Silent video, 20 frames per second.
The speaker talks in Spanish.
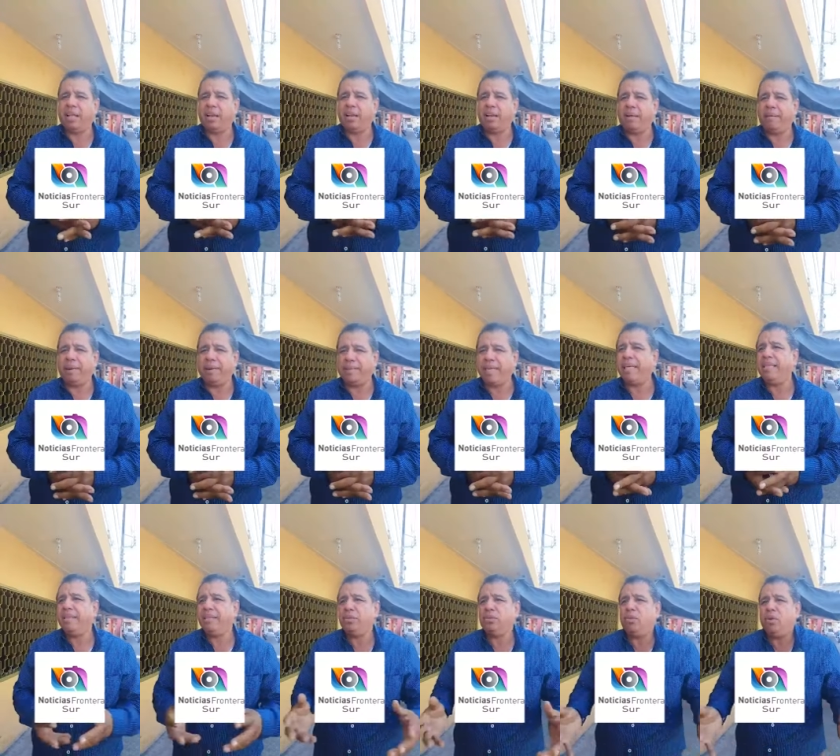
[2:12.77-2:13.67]
la,
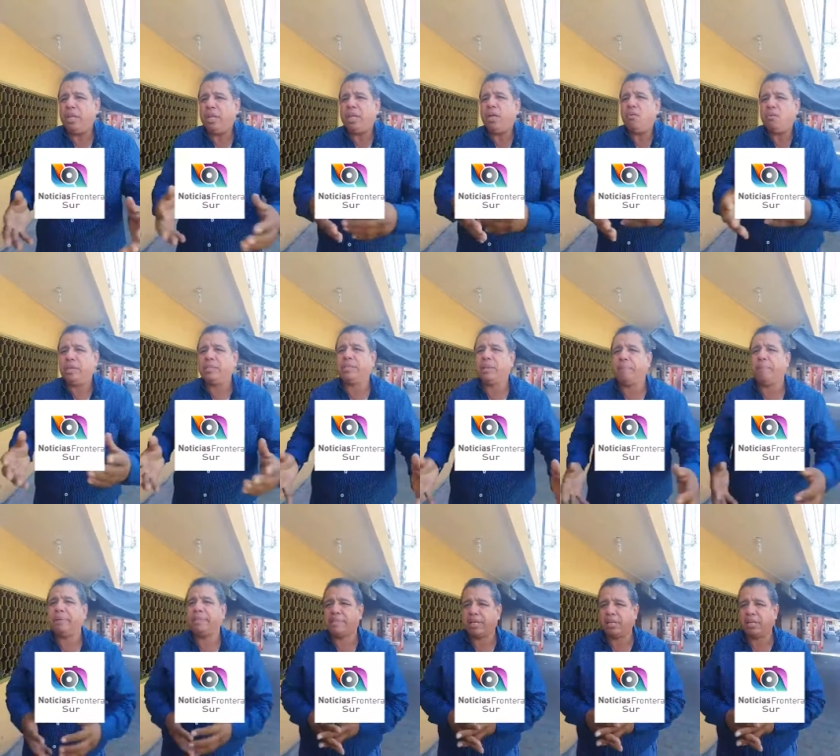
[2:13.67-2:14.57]
verdad histórica de lo que está
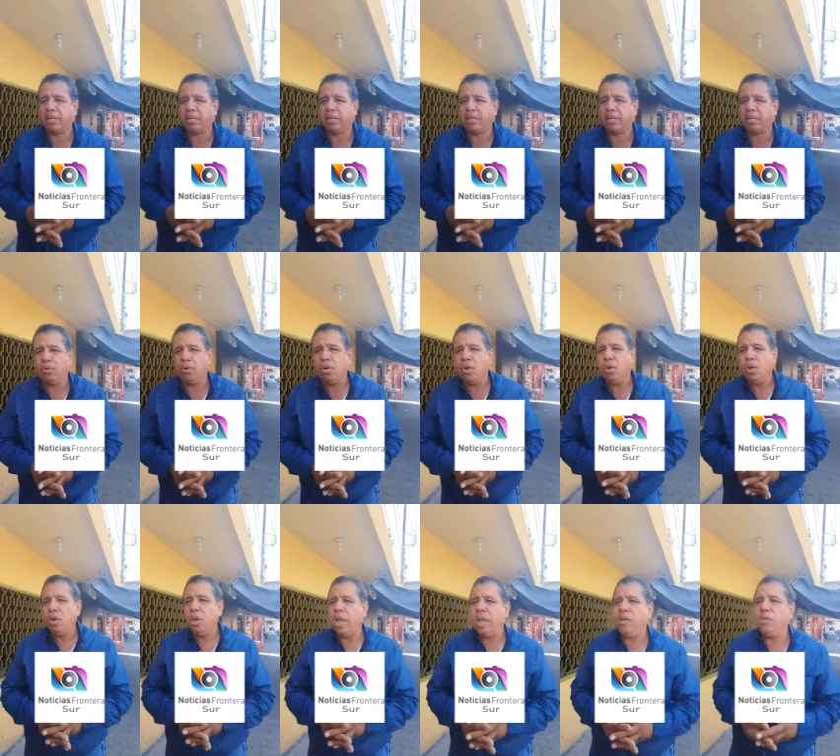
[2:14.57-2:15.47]
pasando.
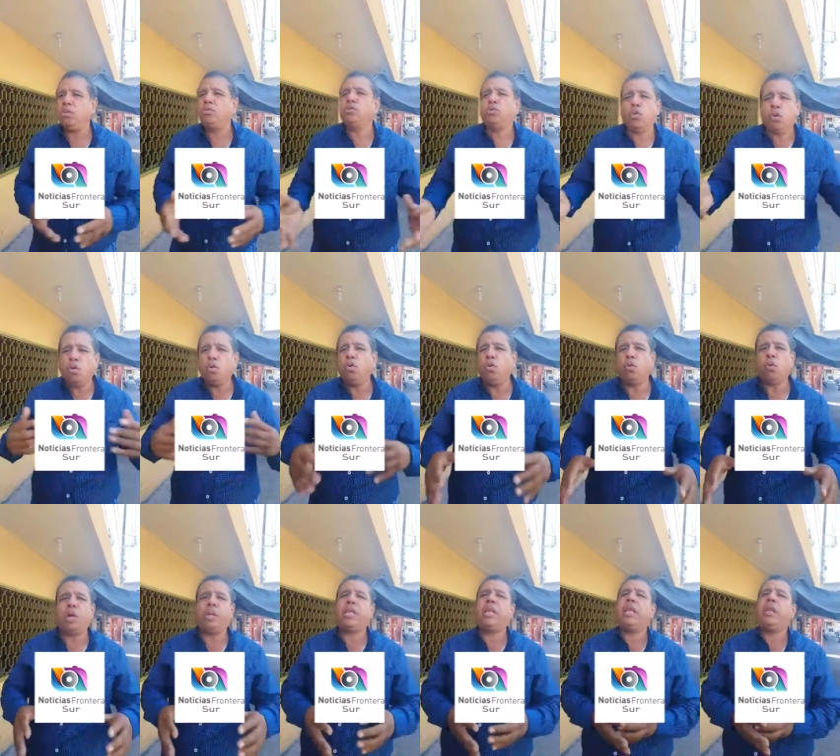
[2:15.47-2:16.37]
Ellos todo lo
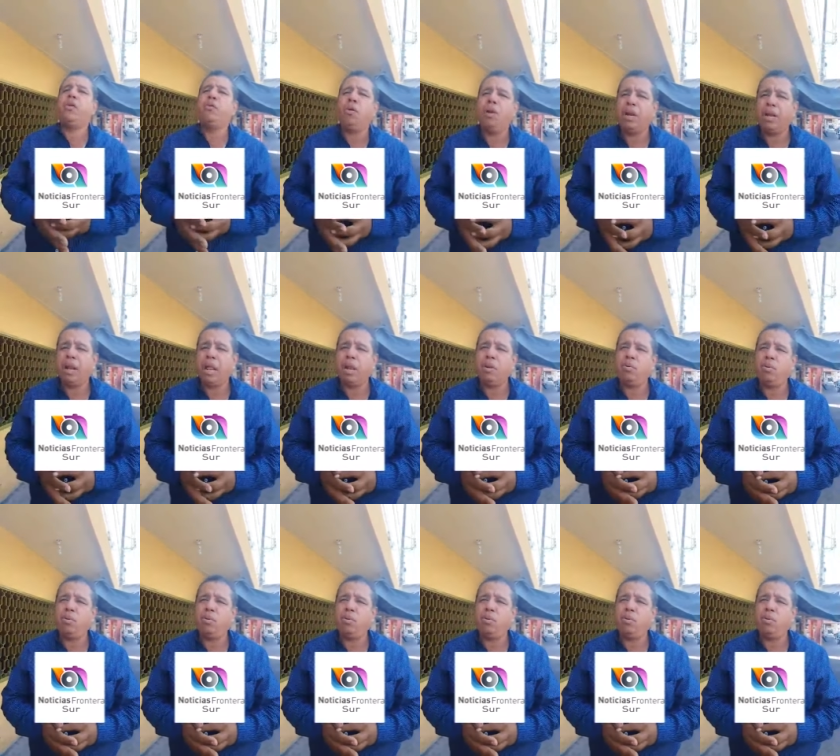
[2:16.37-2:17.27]
guardan en un,
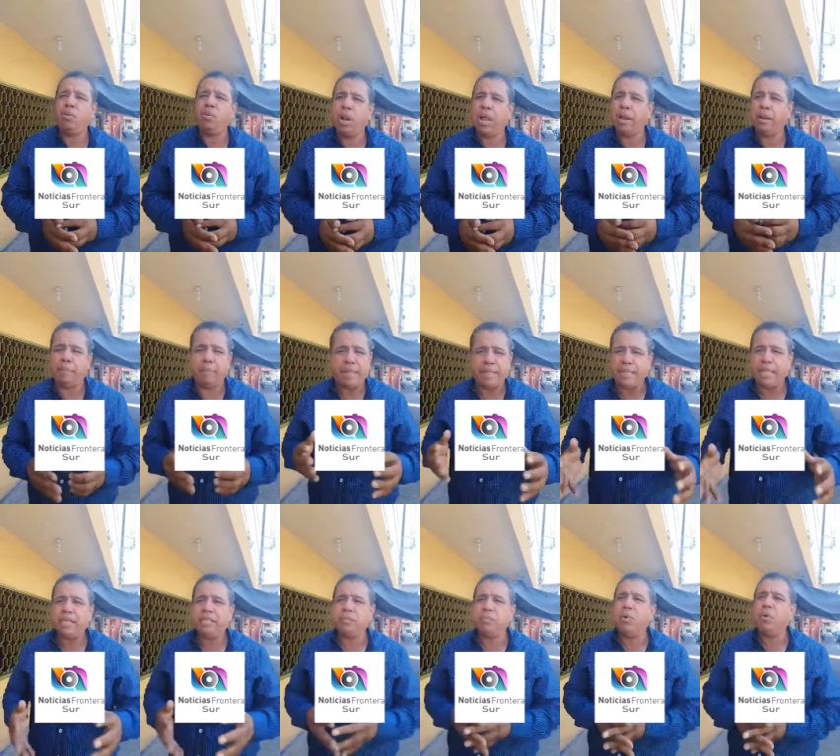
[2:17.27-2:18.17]

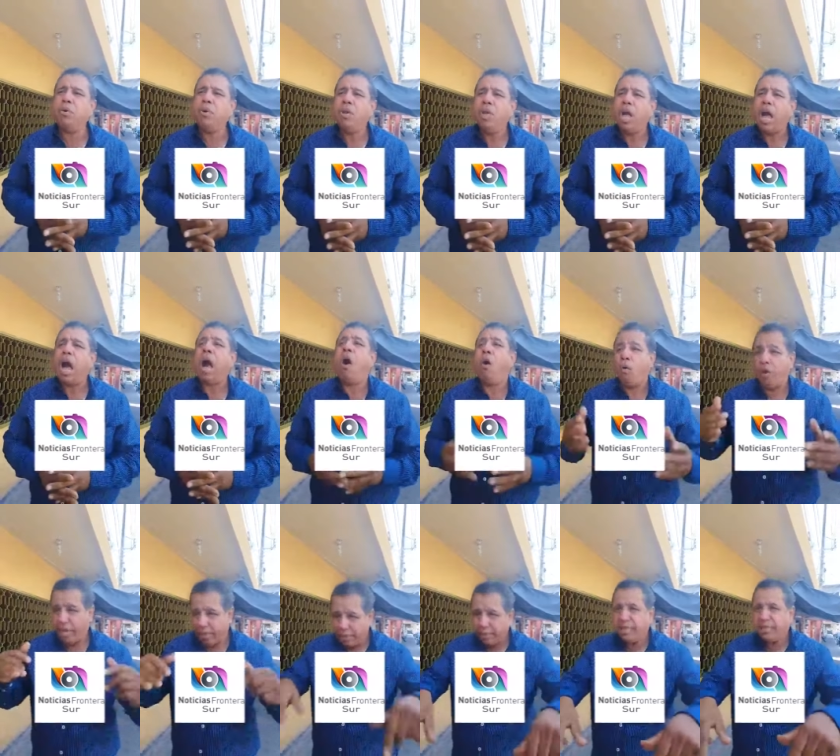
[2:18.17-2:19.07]
hermetismo.
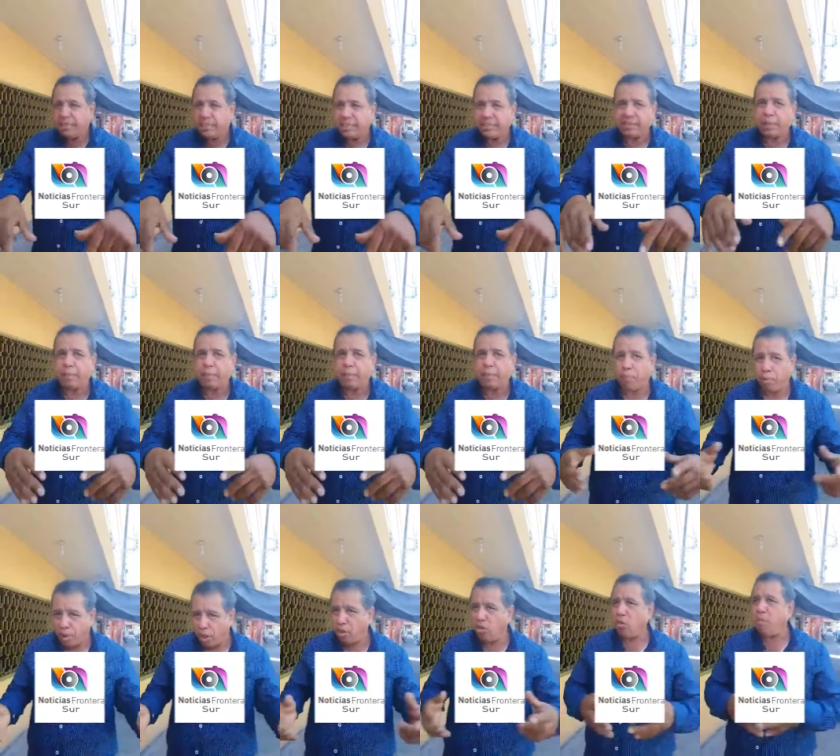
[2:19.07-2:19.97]
Ahorita se está
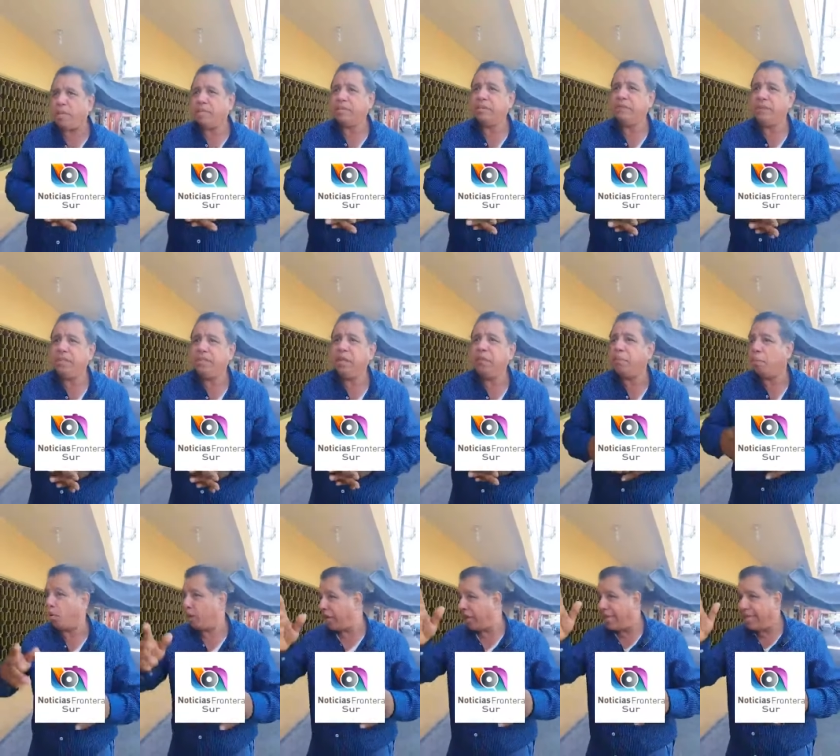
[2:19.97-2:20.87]
poniendo más difícil
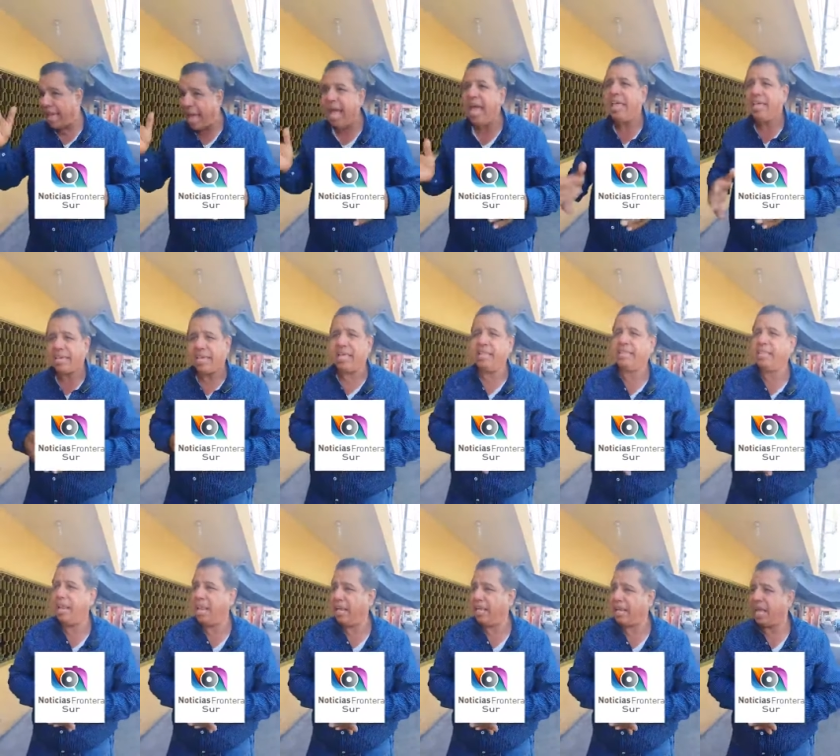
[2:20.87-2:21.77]
porque ya hay
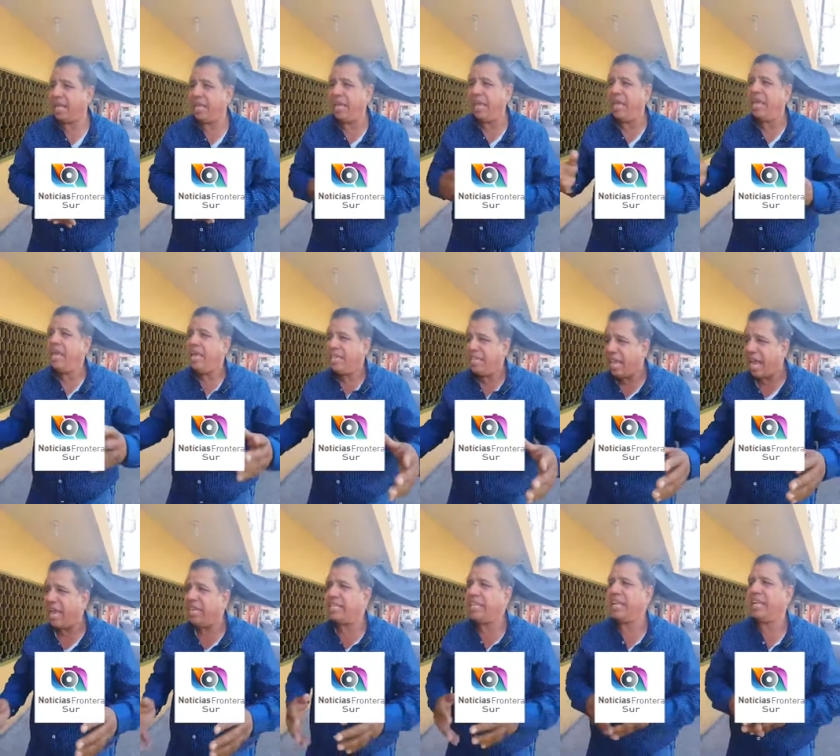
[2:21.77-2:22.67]
gente en la calle,
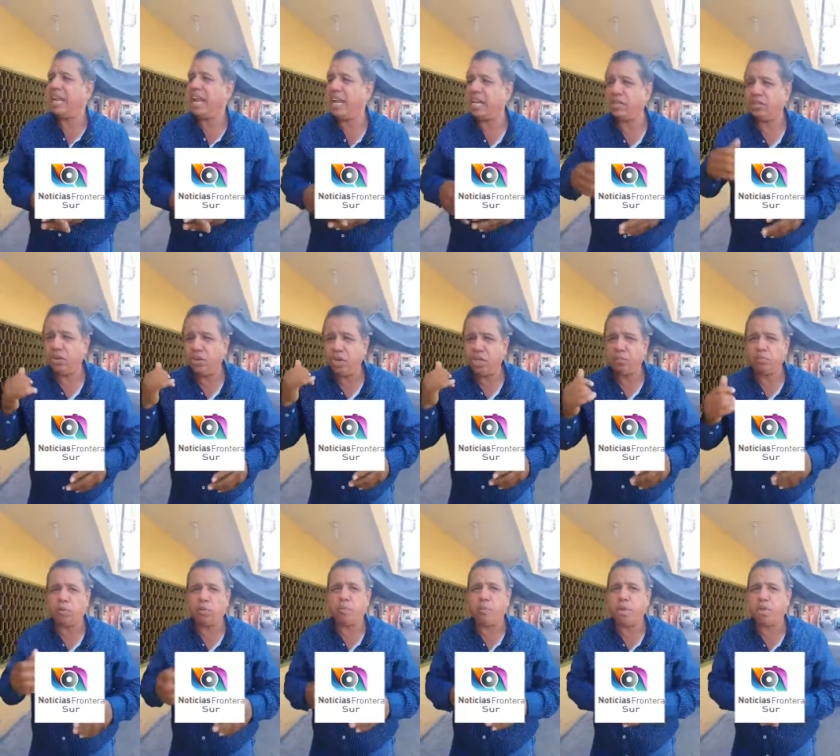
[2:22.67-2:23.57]
ya hay declaraciones
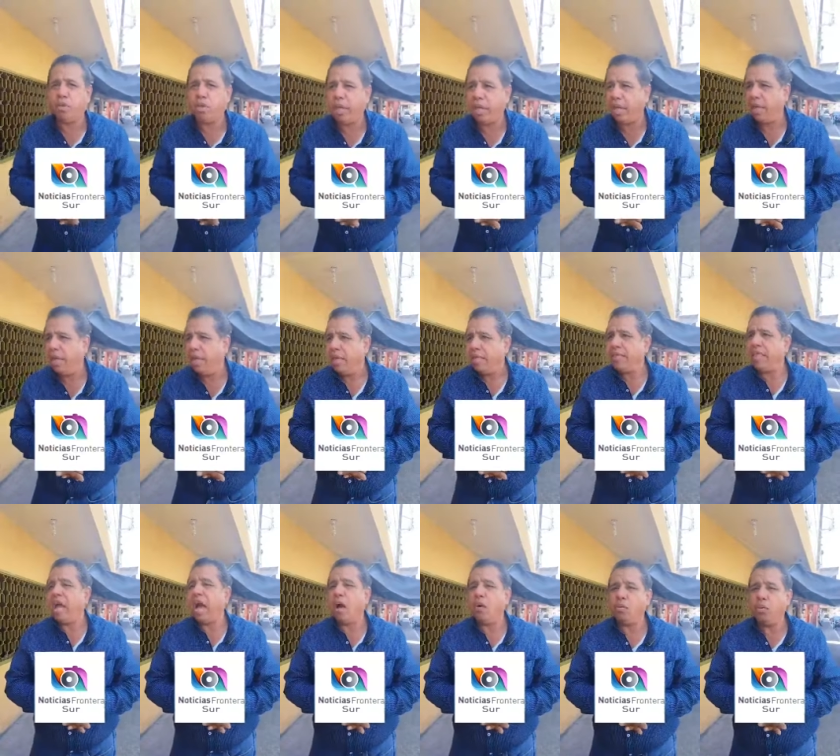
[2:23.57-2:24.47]
por medio de,
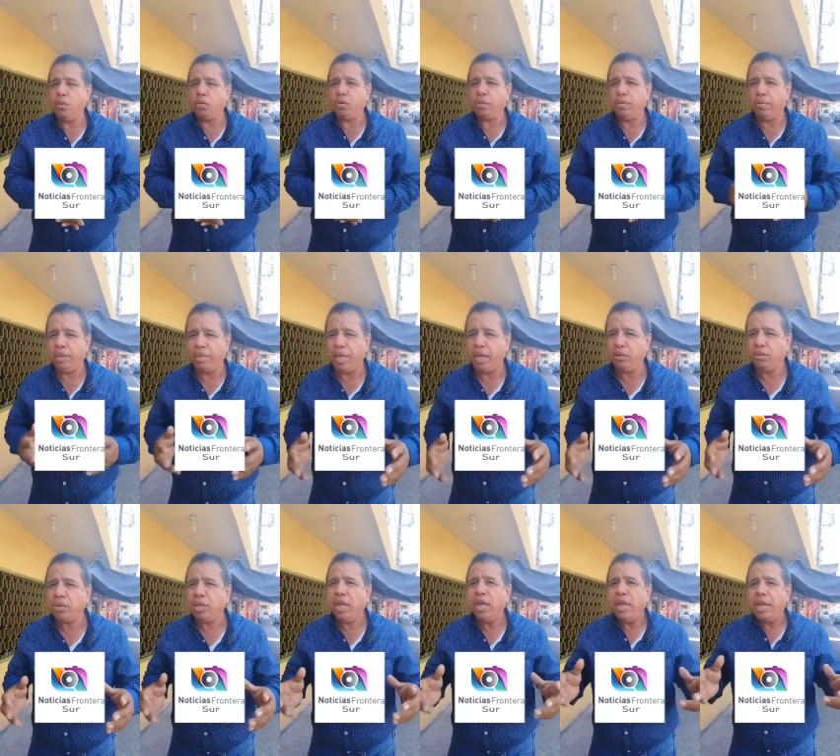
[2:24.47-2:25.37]
audios y
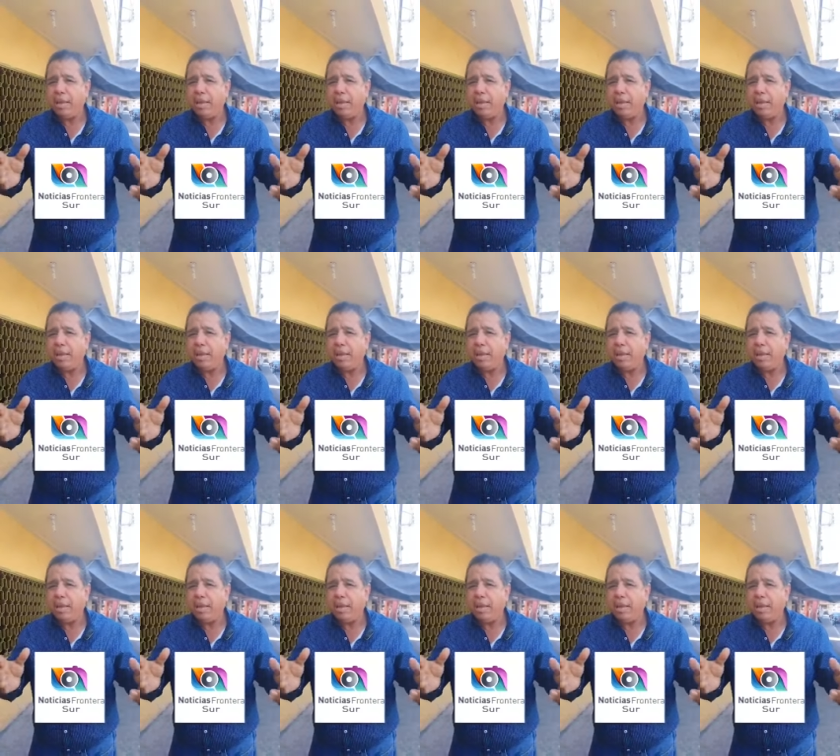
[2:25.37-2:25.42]
videos.